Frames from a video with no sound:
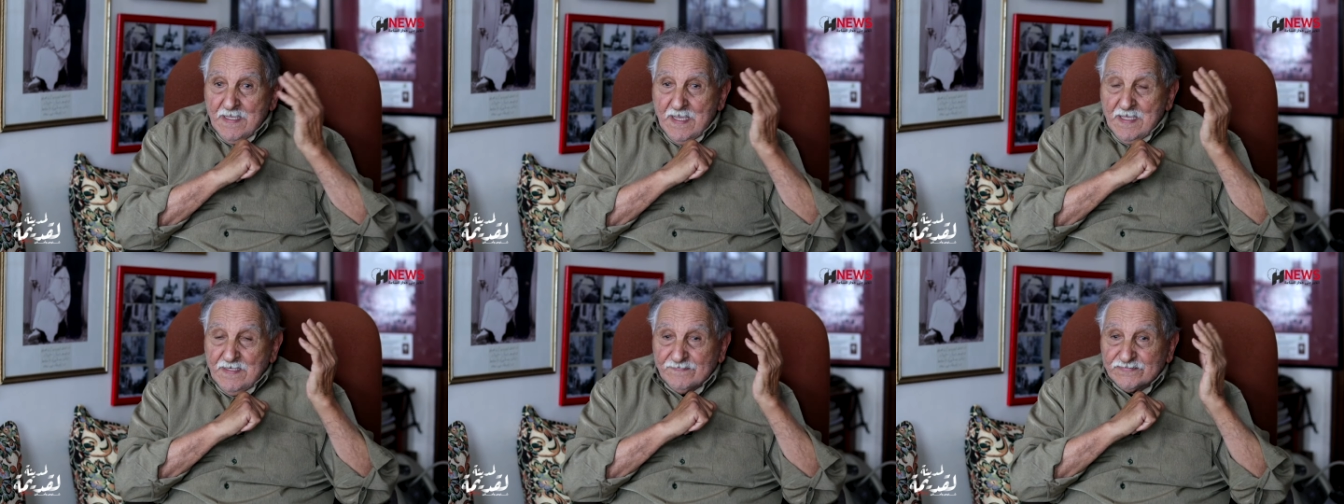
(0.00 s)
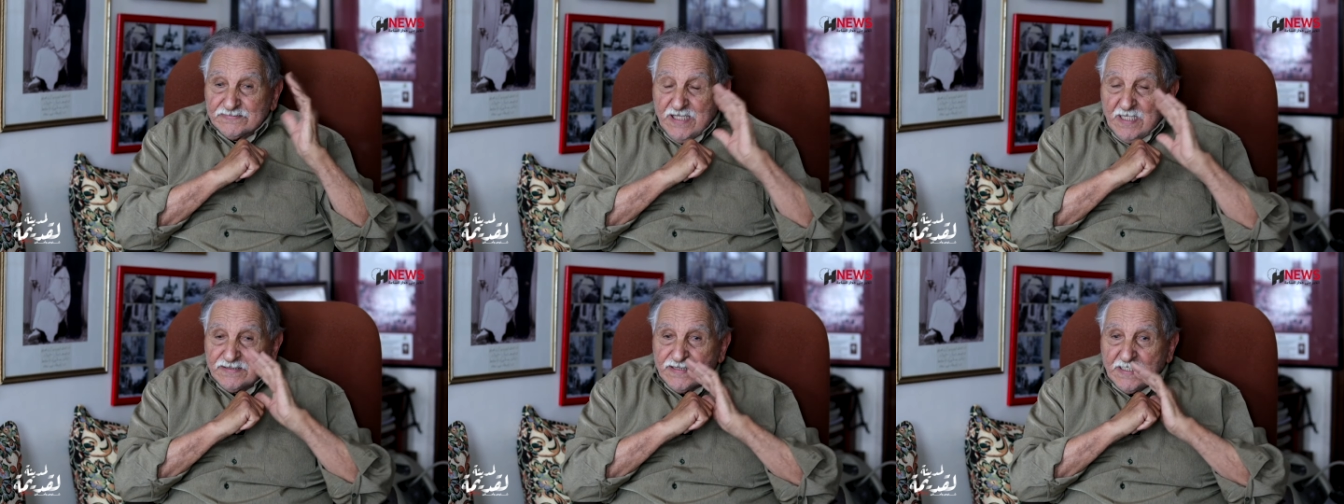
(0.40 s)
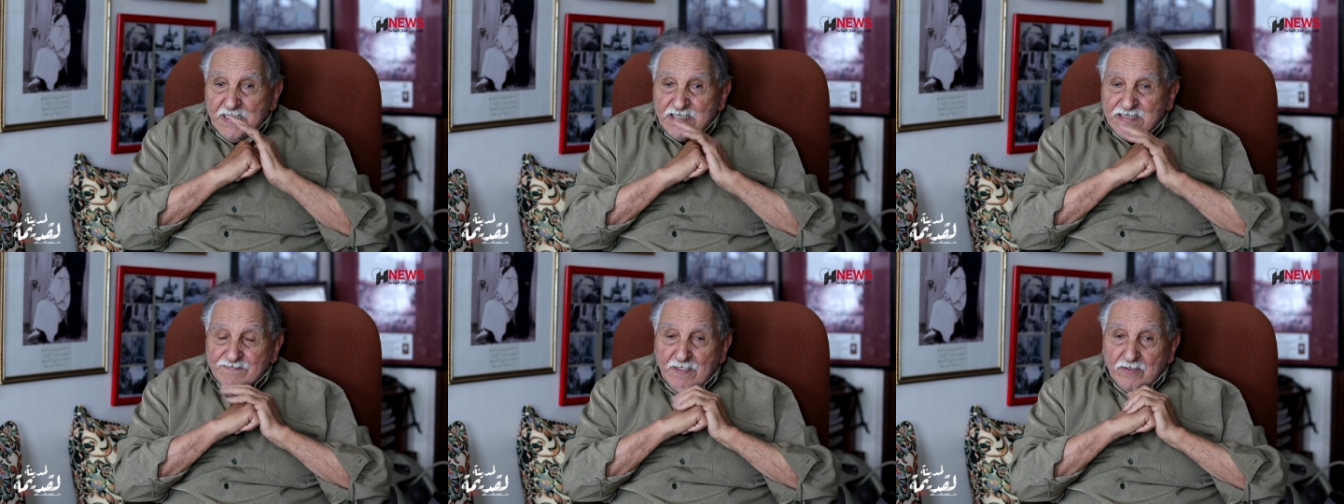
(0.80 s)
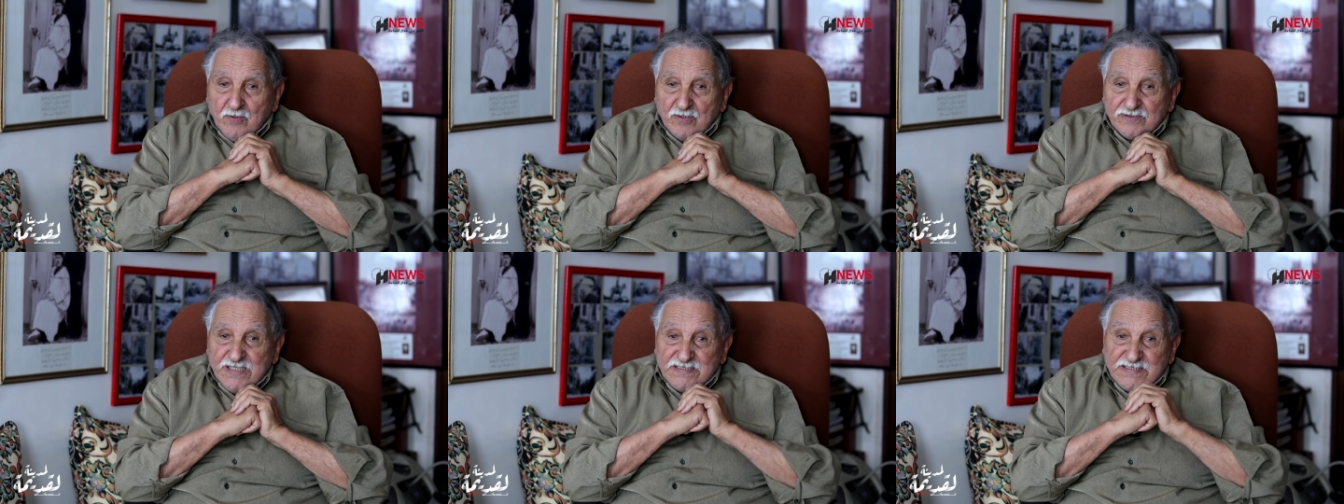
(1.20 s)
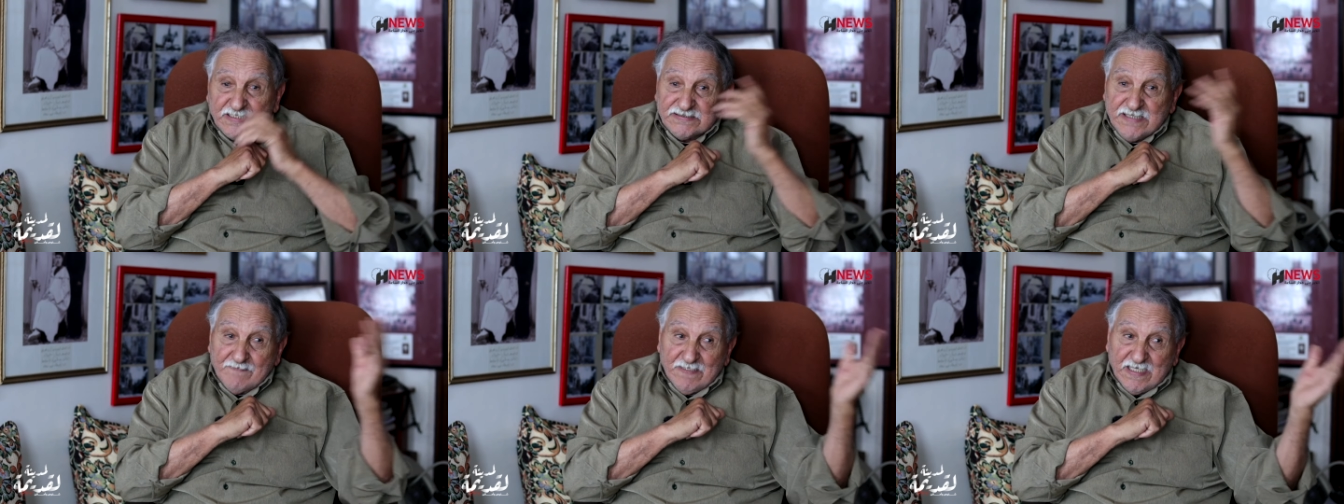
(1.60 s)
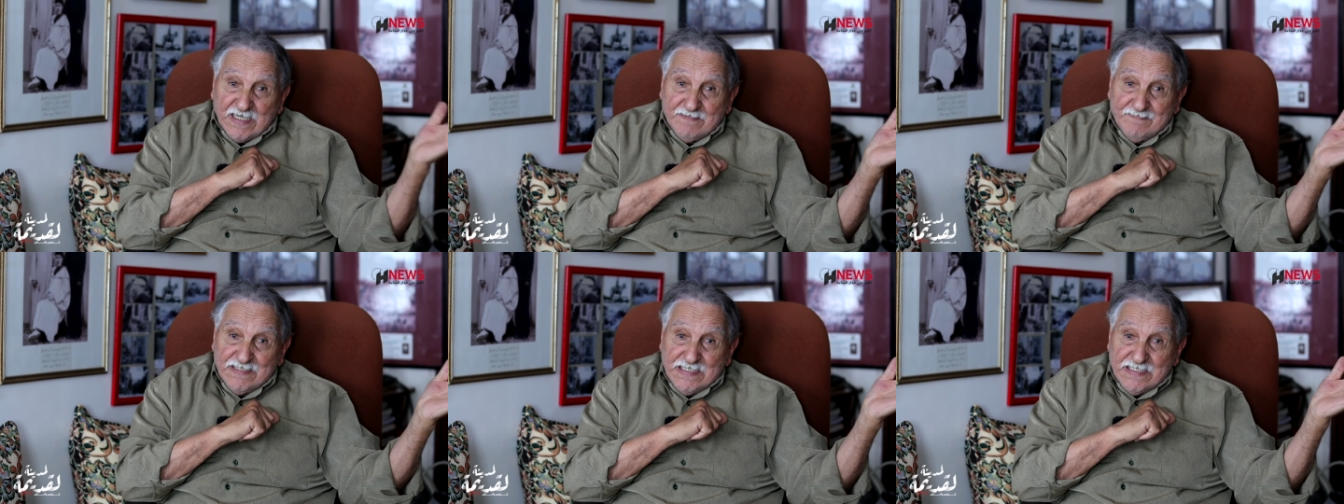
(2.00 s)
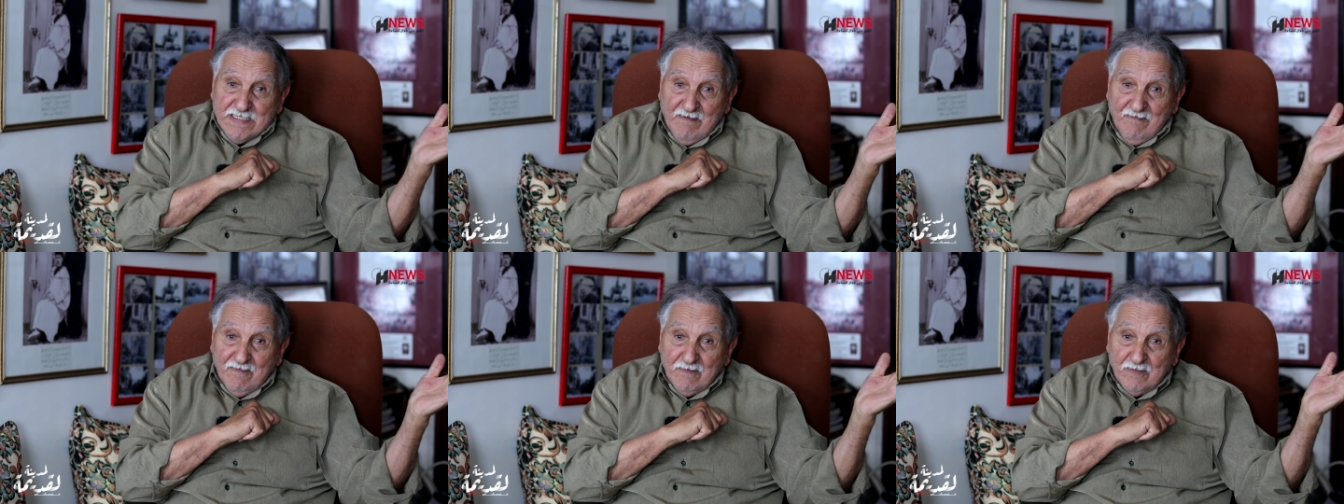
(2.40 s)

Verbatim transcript: انا بالدار حتى كنسمع القرطاس خدام قريب ليا